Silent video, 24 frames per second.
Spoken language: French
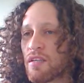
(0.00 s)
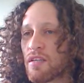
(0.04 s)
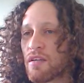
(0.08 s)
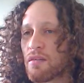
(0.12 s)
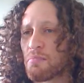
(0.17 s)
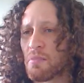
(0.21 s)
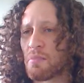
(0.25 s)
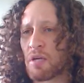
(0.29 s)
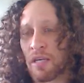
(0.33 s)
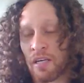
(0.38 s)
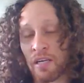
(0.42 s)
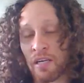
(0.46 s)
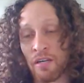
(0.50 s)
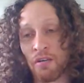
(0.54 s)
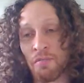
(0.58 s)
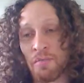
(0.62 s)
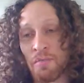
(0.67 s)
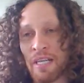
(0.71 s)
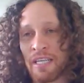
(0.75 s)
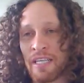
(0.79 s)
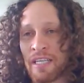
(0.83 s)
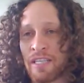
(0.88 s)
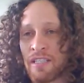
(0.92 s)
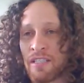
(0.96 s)
Mais comme
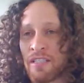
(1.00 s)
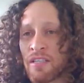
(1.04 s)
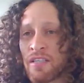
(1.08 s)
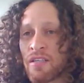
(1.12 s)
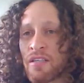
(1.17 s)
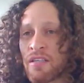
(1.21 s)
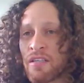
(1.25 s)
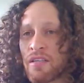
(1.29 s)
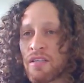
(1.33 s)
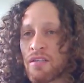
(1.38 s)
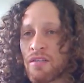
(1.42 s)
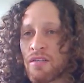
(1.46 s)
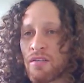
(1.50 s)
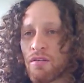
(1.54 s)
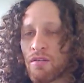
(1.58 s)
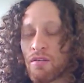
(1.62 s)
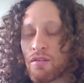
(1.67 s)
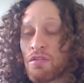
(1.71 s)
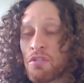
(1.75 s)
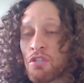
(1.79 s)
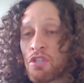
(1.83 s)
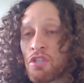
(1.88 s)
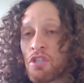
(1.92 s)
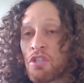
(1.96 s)
il disait, on
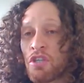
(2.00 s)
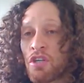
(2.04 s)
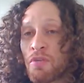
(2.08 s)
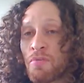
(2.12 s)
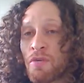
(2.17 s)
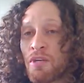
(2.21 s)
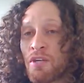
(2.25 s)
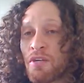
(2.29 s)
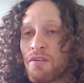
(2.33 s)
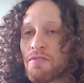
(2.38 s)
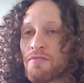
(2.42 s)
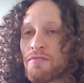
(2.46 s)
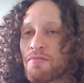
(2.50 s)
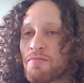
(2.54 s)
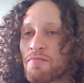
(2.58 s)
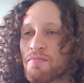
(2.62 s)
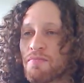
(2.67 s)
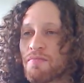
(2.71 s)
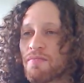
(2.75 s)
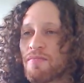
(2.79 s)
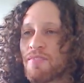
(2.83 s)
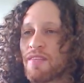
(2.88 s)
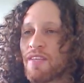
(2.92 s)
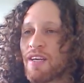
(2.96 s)
ne sait jamais.
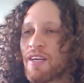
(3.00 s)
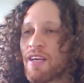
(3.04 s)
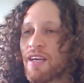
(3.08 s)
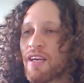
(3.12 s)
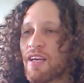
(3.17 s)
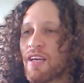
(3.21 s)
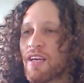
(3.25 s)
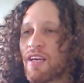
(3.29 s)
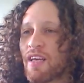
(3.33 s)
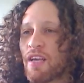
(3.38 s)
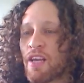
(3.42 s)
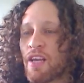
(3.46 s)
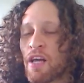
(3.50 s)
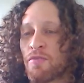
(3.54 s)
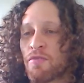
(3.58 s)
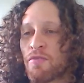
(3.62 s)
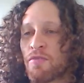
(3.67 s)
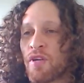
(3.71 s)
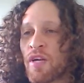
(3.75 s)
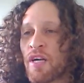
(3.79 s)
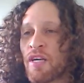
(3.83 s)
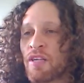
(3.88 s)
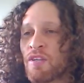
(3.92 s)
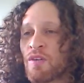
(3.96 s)
Il
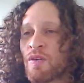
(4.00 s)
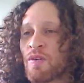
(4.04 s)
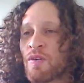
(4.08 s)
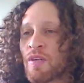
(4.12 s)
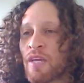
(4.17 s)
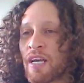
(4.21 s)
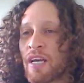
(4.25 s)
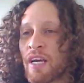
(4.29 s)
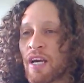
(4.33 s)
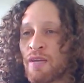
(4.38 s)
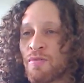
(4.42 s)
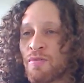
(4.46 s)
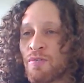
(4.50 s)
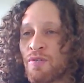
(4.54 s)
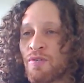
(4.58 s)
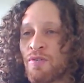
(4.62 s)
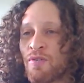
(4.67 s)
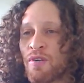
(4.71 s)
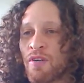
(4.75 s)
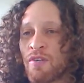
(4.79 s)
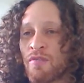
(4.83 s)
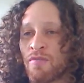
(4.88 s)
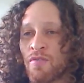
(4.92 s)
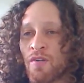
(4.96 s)
ramena donc également
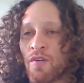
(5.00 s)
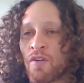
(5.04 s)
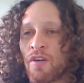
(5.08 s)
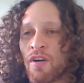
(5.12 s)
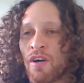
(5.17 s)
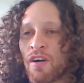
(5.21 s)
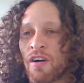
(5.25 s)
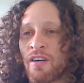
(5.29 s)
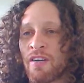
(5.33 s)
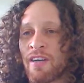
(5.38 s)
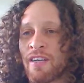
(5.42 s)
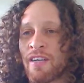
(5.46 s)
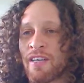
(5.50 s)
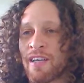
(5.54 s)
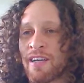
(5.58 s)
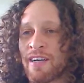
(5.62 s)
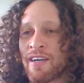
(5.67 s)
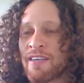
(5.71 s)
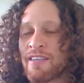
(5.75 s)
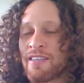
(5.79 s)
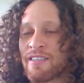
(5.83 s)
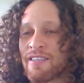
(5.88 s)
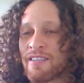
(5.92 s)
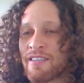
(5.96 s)
le volcan
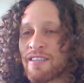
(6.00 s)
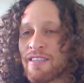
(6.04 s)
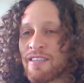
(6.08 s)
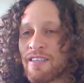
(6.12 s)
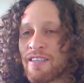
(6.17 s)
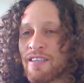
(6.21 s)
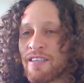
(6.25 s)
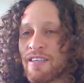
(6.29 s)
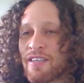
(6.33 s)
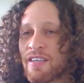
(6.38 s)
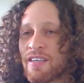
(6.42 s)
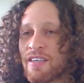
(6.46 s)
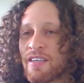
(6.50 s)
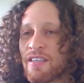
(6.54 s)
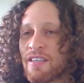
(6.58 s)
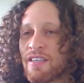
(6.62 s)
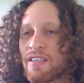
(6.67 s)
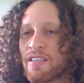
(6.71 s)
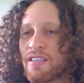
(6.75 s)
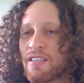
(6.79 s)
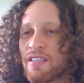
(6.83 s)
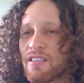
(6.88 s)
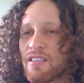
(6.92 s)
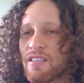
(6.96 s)
éteint.
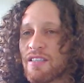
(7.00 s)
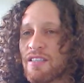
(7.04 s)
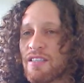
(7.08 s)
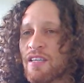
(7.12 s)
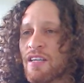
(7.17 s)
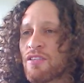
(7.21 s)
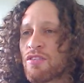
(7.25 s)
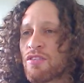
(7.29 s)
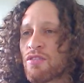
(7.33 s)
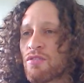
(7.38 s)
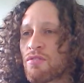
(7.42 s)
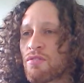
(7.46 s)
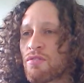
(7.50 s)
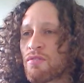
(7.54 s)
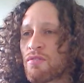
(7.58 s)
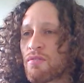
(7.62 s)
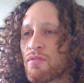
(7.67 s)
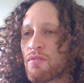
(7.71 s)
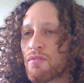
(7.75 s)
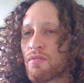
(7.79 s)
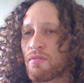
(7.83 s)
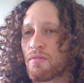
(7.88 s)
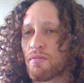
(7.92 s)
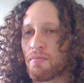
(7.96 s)
S'ils sont
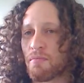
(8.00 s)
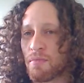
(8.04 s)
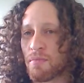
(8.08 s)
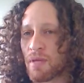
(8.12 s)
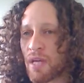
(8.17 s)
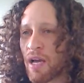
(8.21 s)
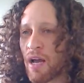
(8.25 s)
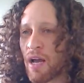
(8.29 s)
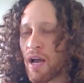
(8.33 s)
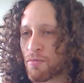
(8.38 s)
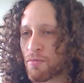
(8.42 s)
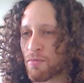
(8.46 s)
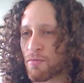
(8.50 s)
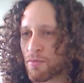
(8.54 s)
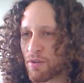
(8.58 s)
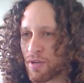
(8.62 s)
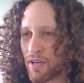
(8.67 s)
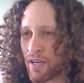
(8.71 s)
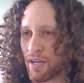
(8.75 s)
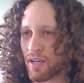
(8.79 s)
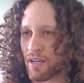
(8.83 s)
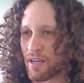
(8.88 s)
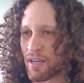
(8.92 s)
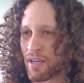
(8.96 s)
bien
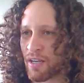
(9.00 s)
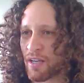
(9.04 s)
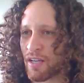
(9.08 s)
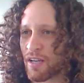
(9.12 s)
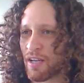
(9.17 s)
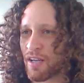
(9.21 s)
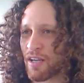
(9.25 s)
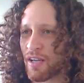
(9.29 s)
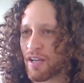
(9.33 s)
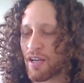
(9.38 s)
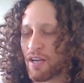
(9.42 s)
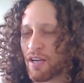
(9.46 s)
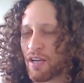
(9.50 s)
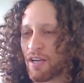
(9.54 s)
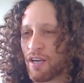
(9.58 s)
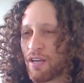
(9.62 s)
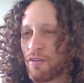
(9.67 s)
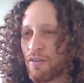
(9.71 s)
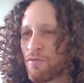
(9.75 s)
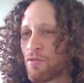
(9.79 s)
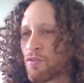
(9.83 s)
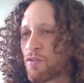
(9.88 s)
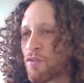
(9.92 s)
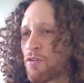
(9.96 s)
ramenés, les
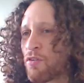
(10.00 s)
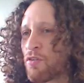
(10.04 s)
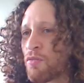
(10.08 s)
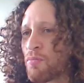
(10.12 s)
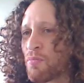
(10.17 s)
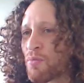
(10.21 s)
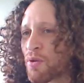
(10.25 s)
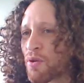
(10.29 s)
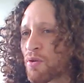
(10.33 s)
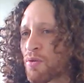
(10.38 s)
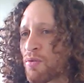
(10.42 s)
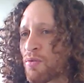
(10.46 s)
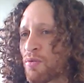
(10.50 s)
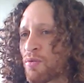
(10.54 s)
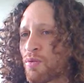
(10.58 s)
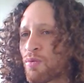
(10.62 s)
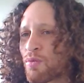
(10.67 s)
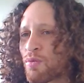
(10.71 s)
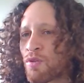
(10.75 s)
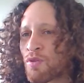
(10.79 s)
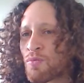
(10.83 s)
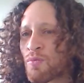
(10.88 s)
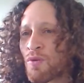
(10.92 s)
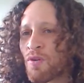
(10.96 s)
volcans brûlent
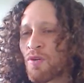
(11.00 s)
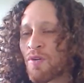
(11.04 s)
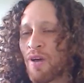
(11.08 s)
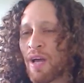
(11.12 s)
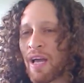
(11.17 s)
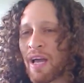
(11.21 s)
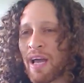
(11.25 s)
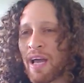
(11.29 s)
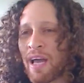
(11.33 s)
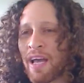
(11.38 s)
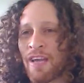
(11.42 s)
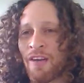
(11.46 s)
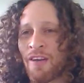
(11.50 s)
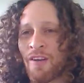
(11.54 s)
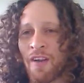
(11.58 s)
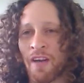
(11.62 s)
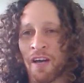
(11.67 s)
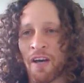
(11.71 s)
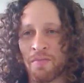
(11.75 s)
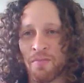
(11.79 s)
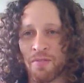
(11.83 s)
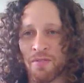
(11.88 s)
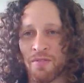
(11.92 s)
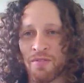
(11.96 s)
doucement et
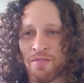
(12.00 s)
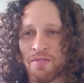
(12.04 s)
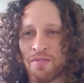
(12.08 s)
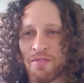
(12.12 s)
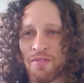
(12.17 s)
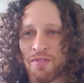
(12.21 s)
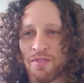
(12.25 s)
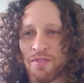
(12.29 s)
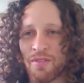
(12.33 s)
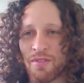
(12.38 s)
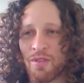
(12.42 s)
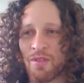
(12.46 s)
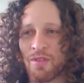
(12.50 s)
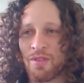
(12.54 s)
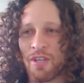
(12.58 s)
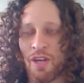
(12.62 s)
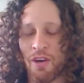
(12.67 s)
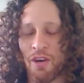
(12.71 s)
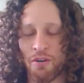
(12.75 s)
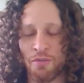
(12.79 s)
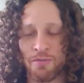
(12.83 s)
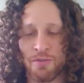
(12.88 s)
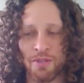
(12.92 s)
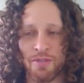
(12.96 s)
régulièrement, sans
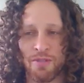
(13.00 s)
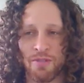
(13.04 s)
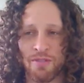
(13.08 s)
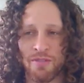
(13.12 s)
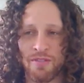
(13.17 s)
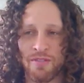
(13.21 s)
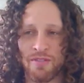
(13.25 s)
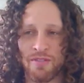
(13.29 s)
éruption.